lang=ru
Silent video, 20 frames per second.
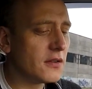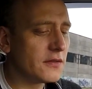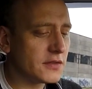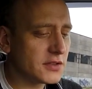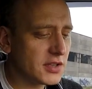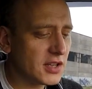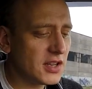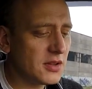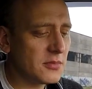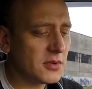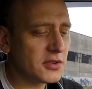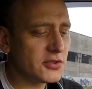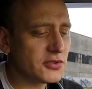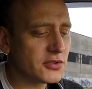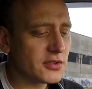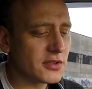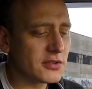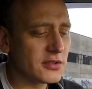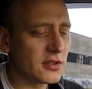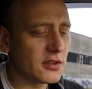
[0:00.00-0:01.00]
В целом хочу
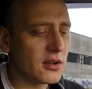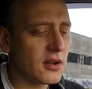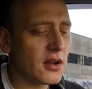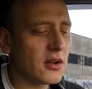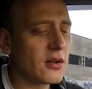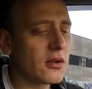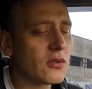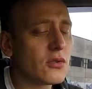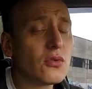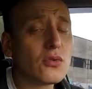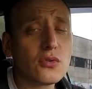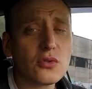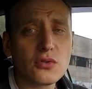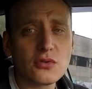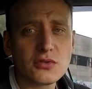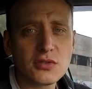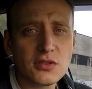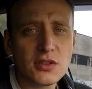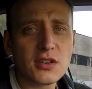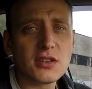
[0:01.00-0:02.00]
сказать, как
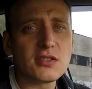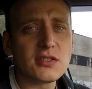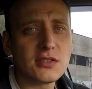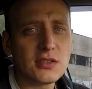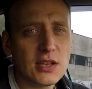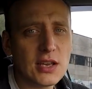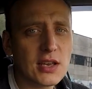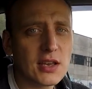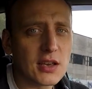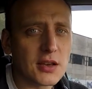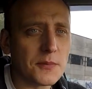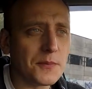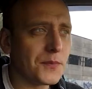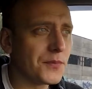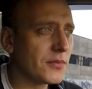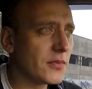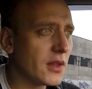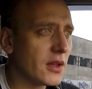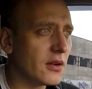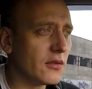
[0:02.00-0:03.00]
кукурузные снеки,
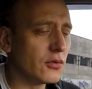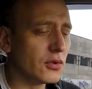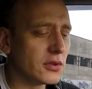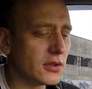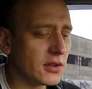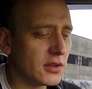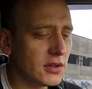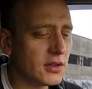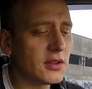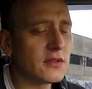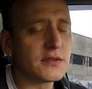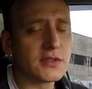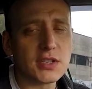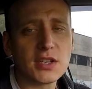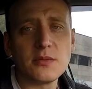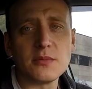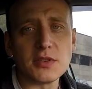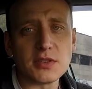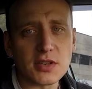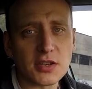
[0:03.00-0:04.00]
вот, это в
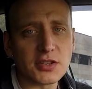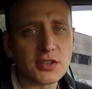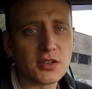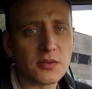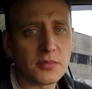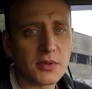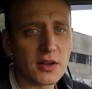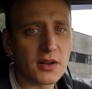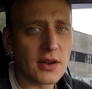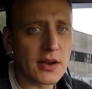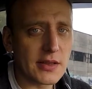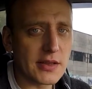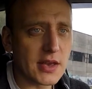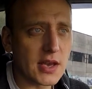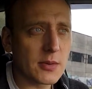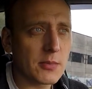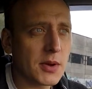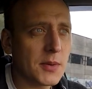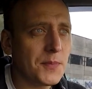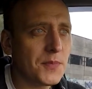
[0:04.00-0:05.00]
целом достаточно неплохая
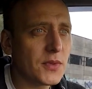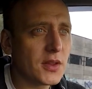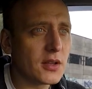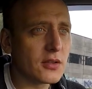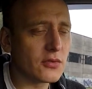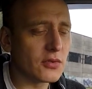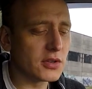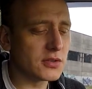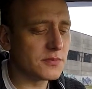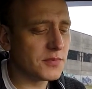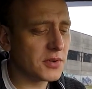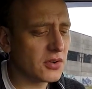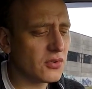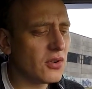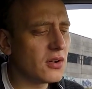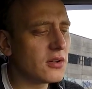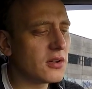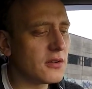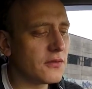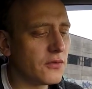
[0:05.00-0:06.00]
тема. То есть
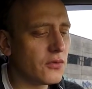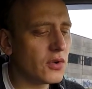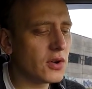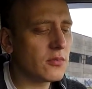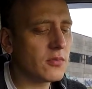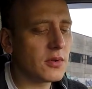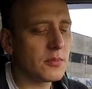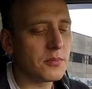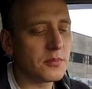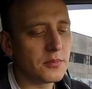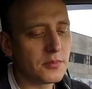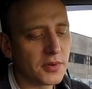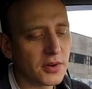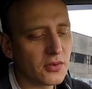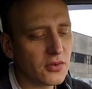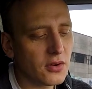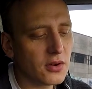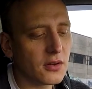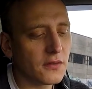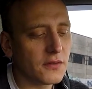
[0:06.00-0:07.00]
прикольная форма,
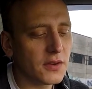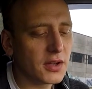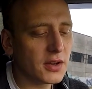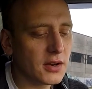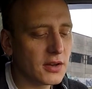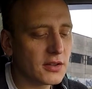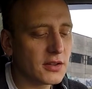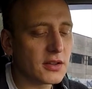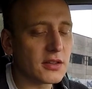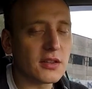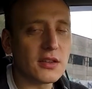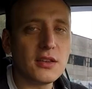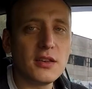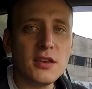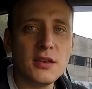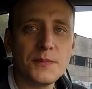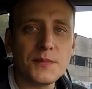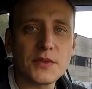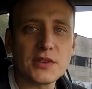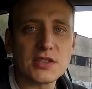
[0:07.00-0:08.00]
прикольно выглядят
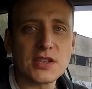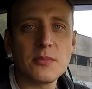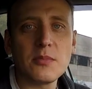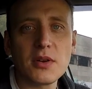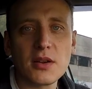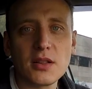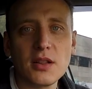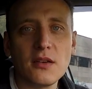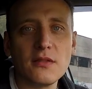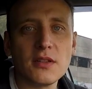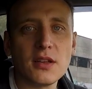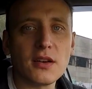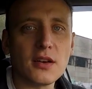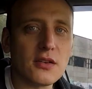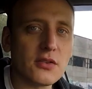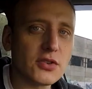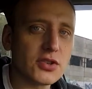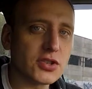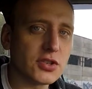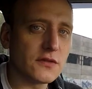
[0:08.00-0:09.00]
и самое главное
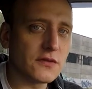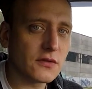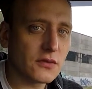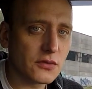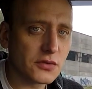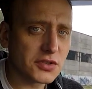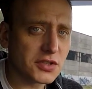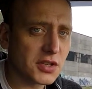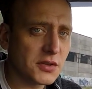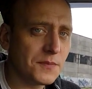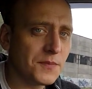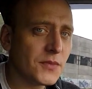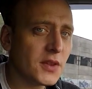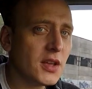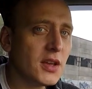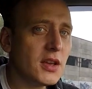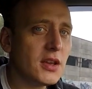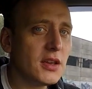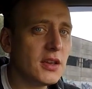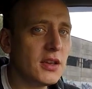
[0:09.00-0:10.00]
хорошие вкусы.
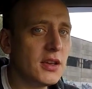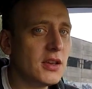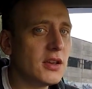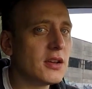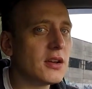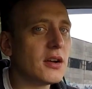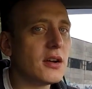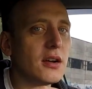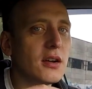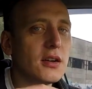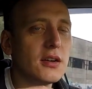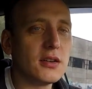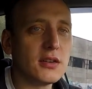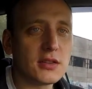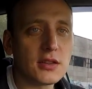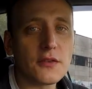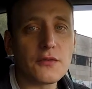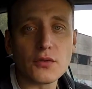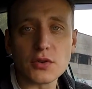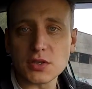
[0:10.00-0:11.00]
И э,
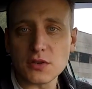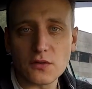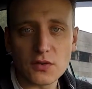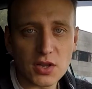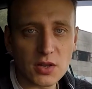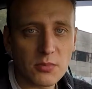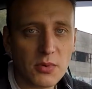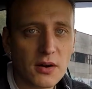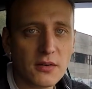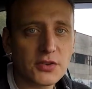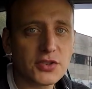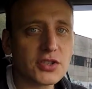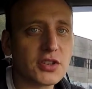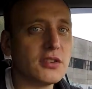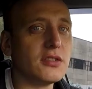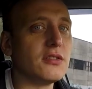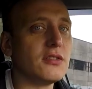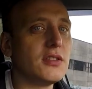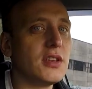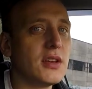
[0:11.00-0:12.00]
этой вкусовой добавочки
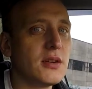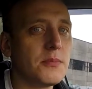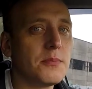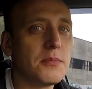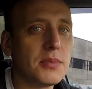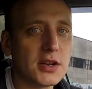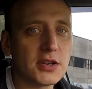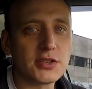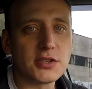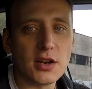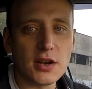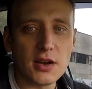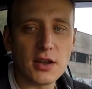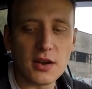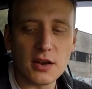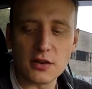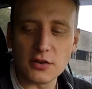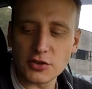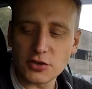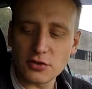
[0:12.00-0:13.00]
не
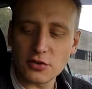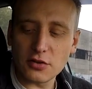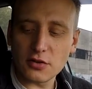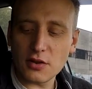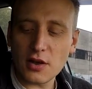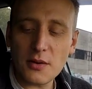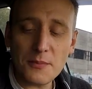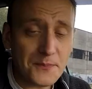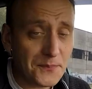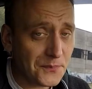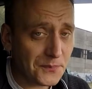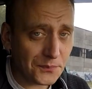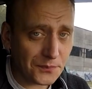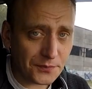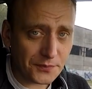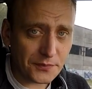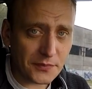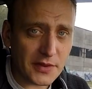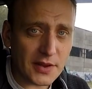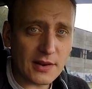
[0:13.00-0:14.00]
пожалели, что там
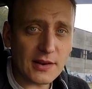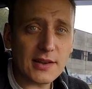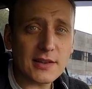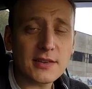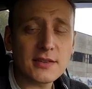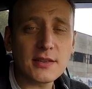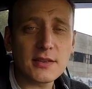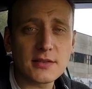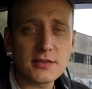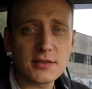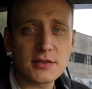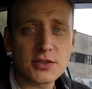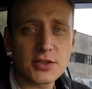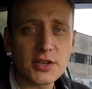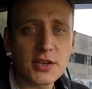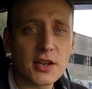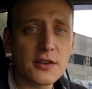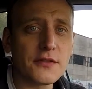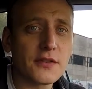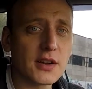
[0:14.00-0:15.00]
телятина с
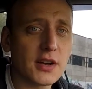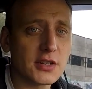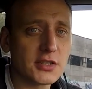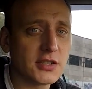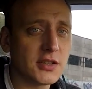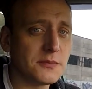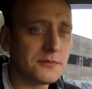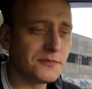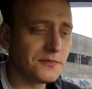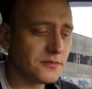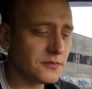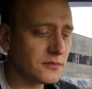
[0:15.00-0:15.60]
аджикой в каждом